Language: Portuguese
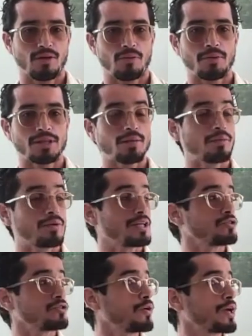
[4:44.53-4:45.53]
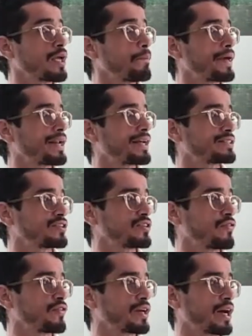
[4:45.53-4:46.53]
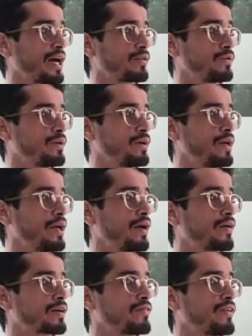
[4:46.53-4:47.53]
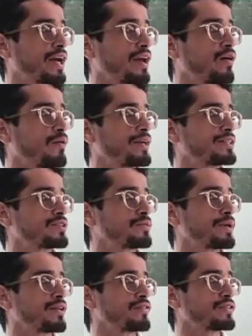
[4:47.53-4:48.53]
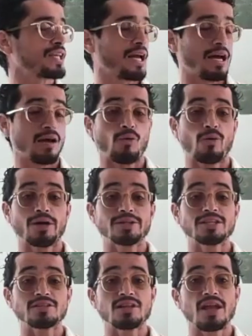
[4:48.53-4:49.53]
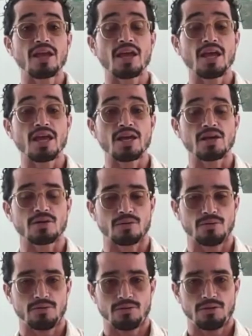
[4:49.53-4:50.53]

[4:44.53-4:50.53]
O metabolismo hiperacidificado é o que vai realmente se beneficiar o ano inteiro